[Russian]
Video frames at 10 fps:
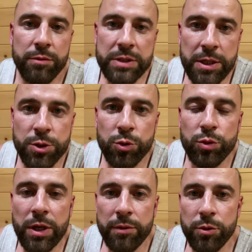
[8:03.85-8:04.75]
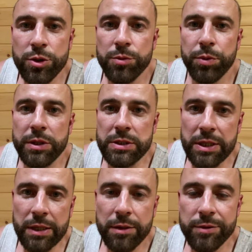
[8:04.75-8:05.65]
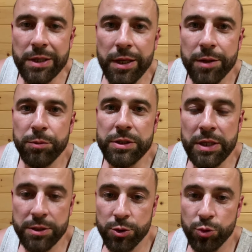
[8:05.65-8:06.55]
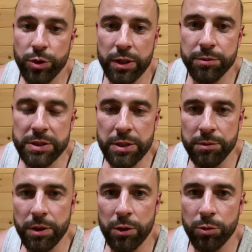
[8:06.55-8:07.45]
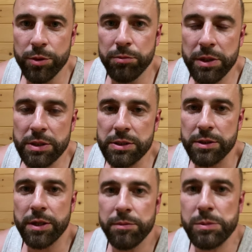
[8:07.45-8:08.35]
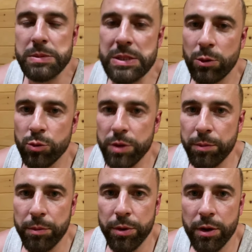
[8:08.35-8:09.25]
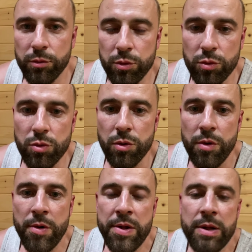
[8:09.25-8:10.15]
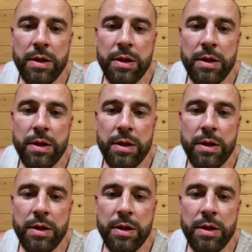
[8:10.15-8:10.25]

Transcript: Вы знаете, что у Давы очень проницательный взгляд. Мы, я сижу рядом с ним на лобном месте, да, он у меня по правую руку.